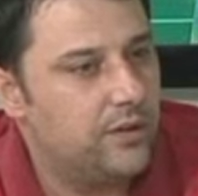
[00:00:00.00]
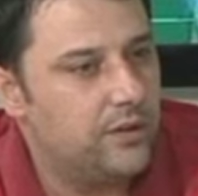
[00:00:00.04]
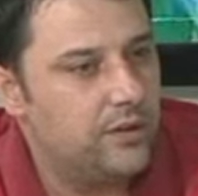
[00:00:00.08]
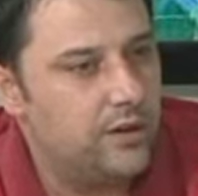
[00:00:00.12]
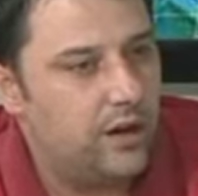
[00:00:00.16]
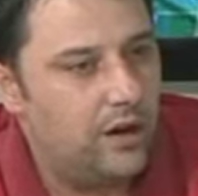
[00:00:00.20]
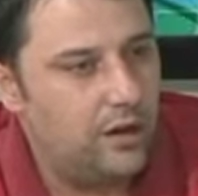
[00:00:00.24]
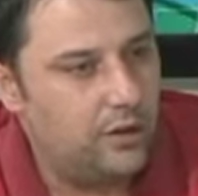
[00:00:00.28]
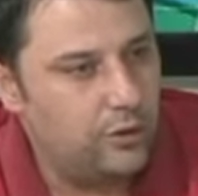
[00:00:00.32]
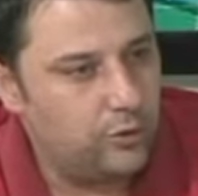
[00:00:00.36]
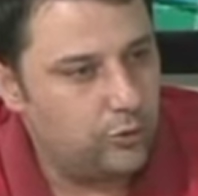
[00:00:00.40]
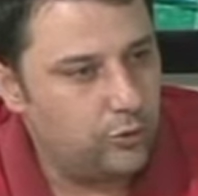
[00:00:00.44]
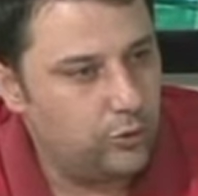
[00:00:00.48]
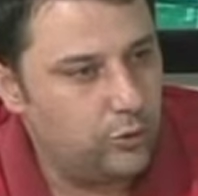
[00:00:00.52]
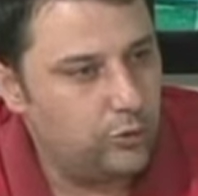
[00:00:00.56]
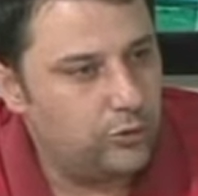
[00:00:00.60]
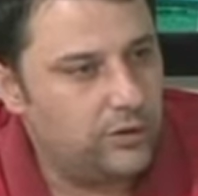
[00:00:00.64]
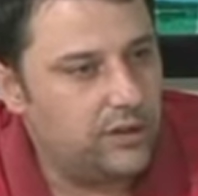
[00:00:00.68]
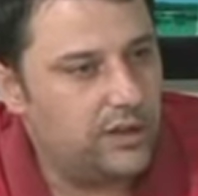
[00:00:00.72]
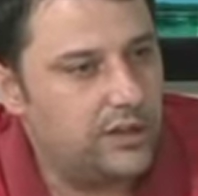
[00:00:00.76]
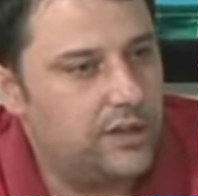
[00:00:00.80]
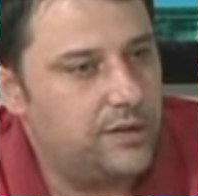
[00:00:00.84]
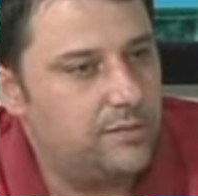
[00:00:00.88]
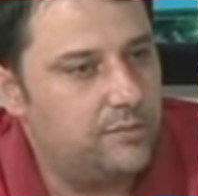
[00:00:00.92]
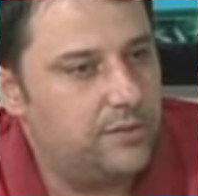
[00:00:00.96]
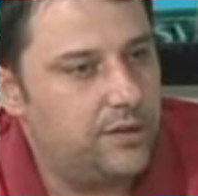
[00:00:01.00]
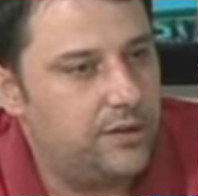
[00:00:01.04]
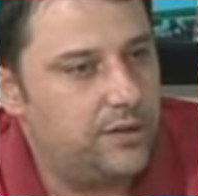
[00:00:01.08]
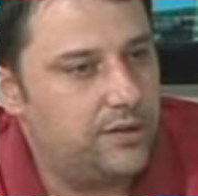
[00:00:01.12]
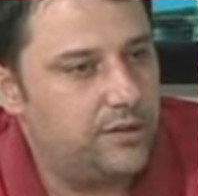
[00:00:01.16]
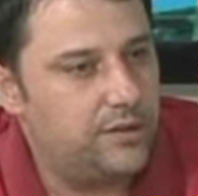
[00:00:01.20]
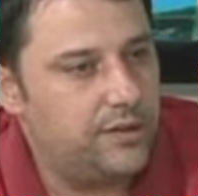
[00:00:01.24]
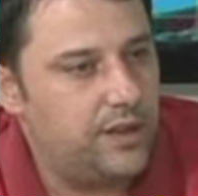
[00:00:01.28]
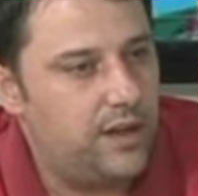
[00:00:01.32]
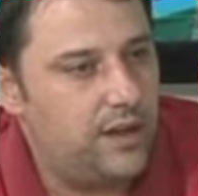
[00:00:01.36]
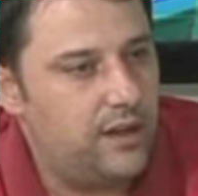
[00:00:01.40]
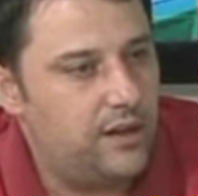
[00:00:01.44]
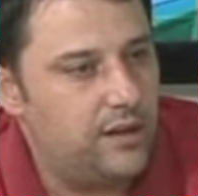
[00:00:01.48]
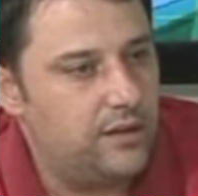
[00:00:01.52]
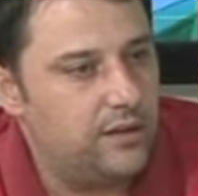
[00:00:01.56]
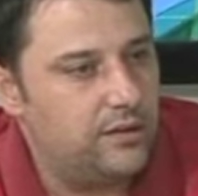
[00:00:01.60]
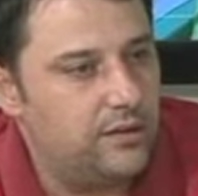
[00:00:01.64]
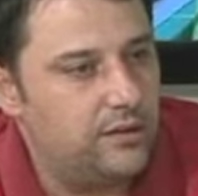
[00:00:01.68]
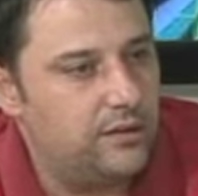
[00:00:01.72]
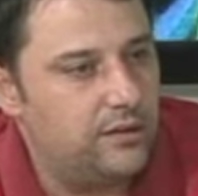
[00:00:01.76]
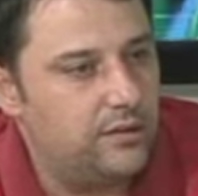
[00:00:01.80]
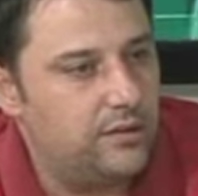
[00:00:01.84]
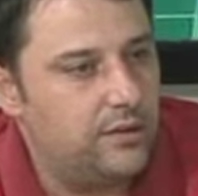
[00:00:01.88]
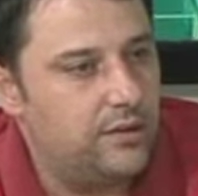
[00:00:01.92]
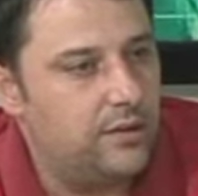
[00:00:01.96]
Anadolu takımlarında
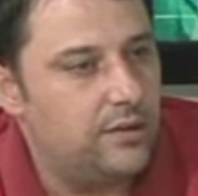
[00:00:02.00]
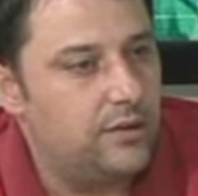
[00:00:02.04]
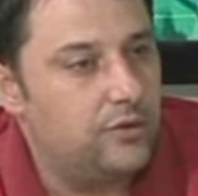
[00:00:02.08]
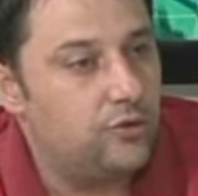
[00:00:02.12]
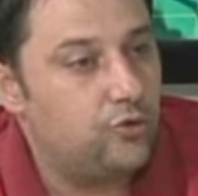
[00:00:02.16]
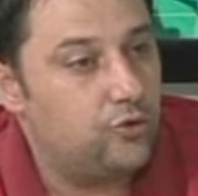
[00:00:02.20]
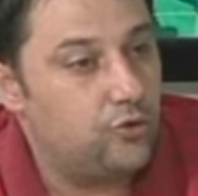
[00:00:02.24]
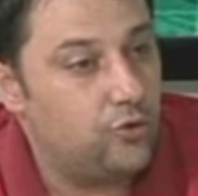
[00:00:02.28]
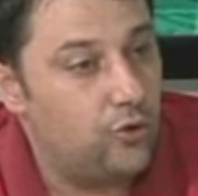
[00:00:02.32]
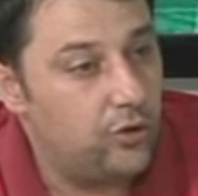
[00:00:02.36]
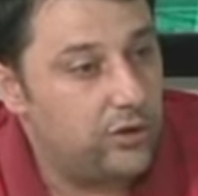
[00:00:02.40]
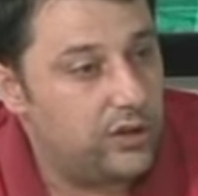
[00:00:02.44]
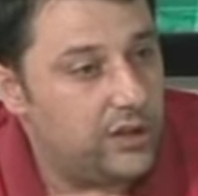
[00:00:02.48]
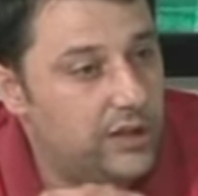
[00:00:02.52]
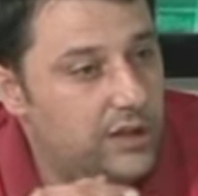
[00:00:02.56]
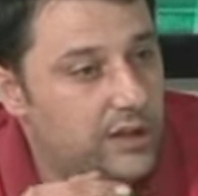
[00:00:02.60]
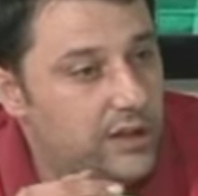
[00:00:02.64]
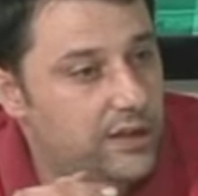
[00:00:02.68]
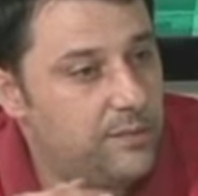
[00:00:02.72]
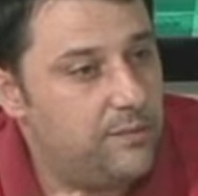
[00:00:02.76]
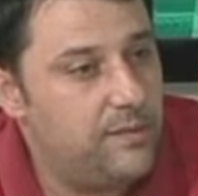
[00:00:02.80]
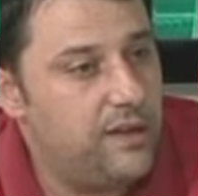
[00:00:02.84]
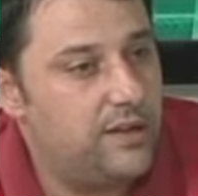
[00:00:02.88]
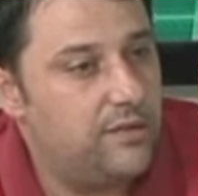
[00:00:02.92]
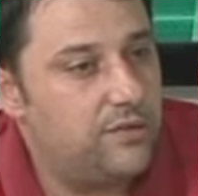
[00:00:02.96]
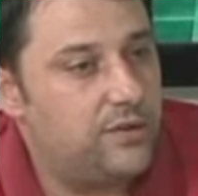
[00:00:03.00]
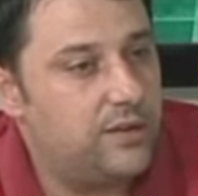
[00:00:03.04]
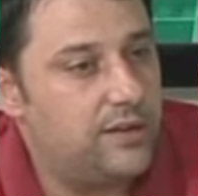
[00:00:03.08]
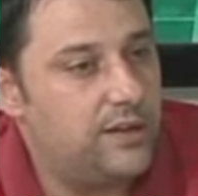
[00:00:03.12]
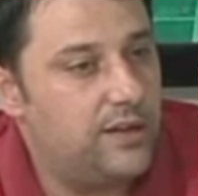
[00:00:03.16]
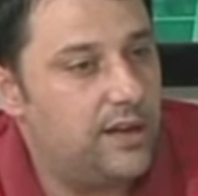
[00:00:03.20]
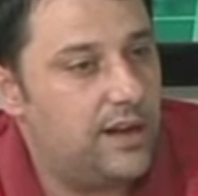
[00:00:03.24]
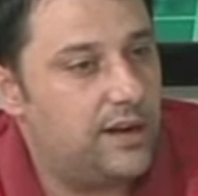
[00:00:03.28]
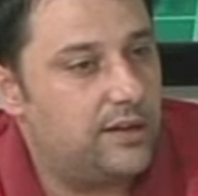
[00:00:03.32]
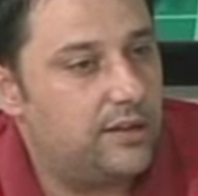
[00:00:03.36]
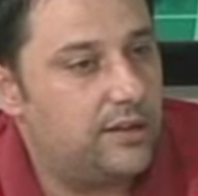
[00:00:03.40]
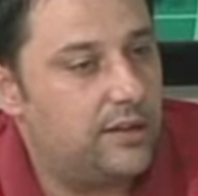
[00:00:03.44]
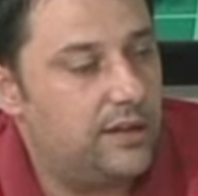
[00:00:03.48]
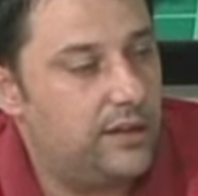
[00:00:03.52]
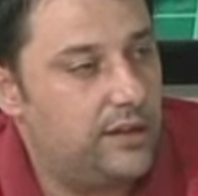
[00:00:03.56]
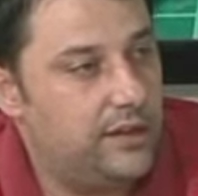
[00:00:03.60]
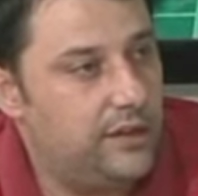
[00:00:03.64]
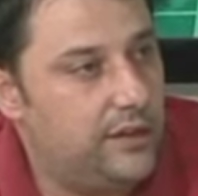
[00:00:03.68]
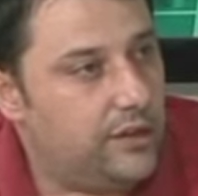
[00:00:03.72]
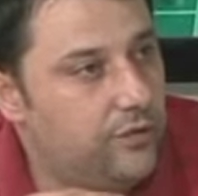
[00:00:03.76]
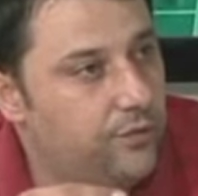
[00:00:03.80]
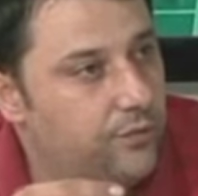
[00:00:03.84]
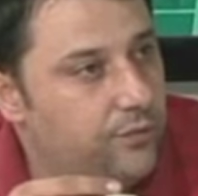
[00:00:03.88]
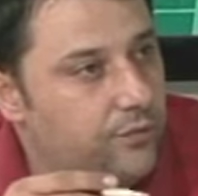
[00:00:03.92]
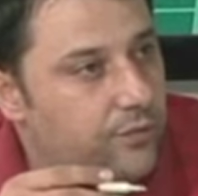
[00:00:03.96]
çok iyi mevkilerde
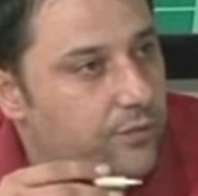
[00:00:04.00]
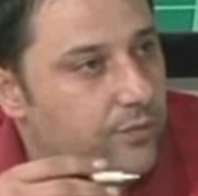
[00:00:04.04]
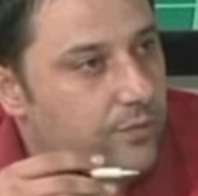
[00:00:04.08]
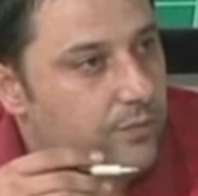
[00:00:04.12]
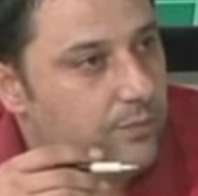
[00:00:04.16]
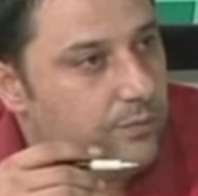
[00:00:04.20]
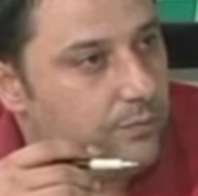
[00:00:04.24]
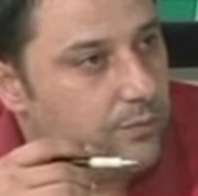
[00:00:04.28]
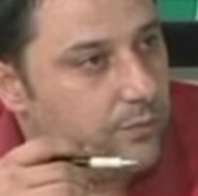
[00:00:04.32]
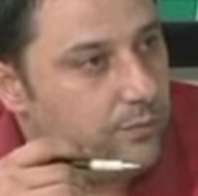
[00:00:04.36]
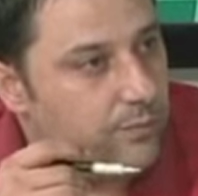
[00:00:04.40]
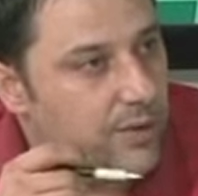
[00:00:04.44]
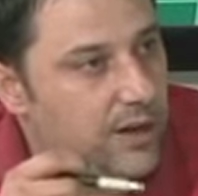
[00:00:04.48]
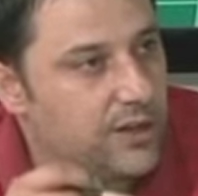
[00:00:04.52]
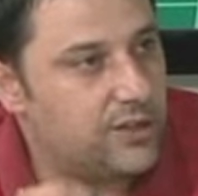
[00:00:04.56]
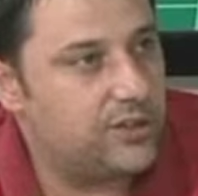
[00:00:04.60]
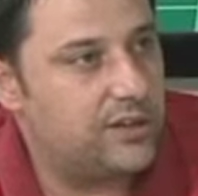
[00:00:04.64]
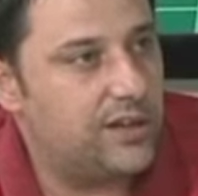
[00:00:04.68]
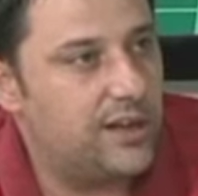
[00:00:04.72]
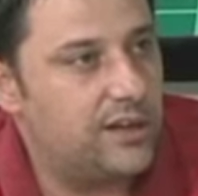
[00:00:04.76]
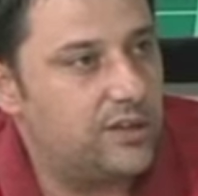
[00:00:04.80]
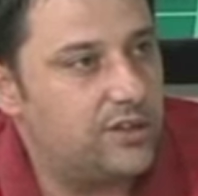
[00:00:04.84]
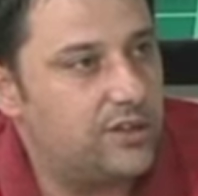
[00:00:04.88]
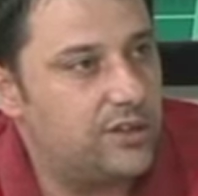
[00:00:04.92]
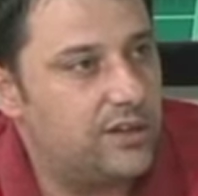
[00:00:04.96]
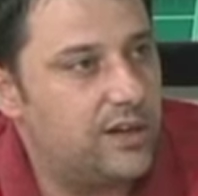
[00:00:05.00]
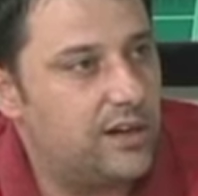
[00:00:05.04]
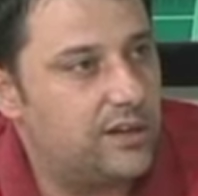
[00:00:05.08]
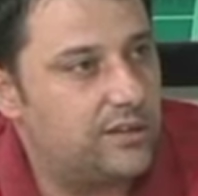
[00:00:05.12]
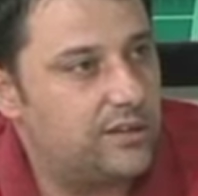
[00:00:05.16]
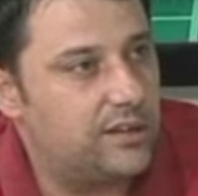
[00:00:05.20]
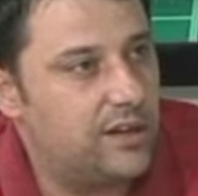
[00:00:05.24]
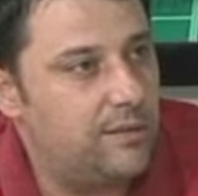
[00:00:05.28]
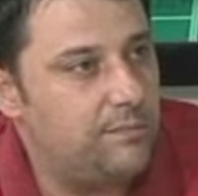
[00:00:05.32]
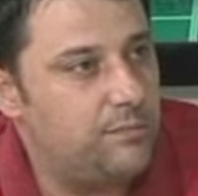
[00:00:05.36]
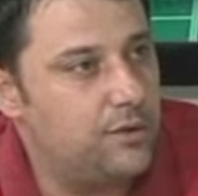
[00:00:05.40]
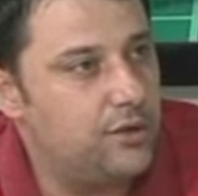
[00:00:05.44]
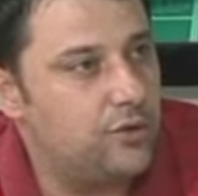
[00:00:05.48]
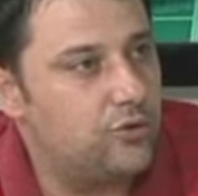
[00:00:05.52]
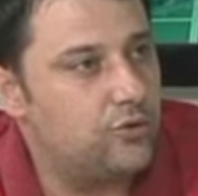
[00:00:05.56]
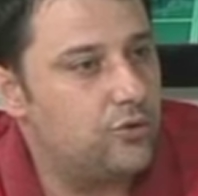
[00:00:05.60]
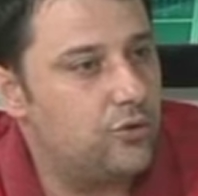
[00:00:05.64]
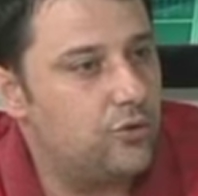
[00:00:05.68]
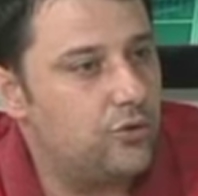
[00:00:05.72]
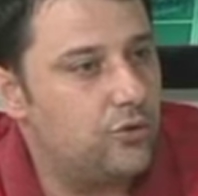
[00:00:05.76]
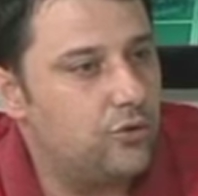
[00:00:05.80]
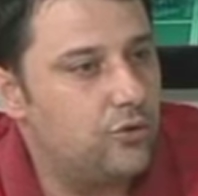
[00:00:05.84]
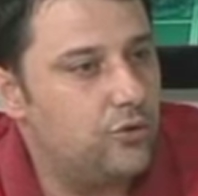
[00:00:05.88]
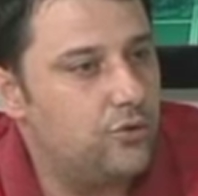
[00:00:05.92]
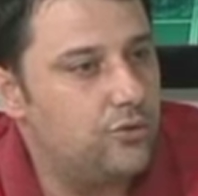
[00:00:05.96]
iyi maçlar çıkartan
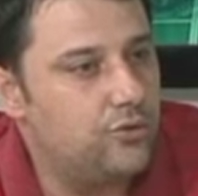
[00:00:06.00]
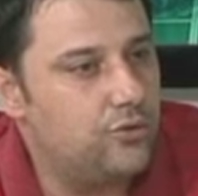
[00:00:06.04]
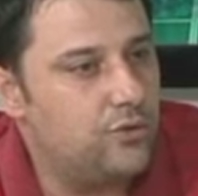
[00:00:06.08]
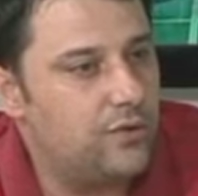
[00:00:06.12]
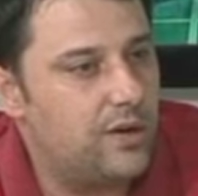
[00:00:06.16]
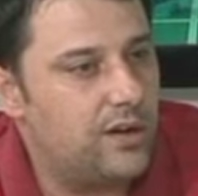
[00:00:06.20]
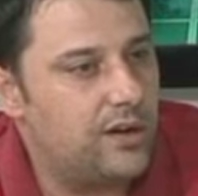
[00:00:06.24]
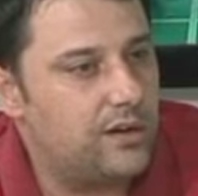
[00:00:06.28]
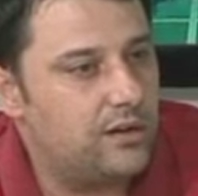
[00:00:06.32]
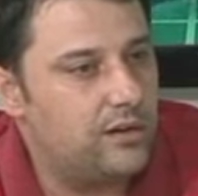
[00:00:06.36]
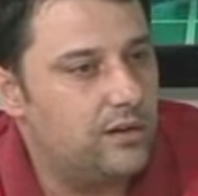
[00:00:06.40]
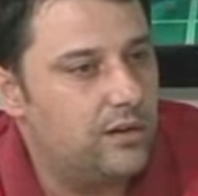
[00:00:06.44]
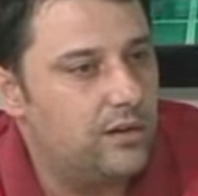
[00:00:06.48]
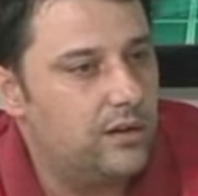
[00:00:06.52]
birçok oyuncu var.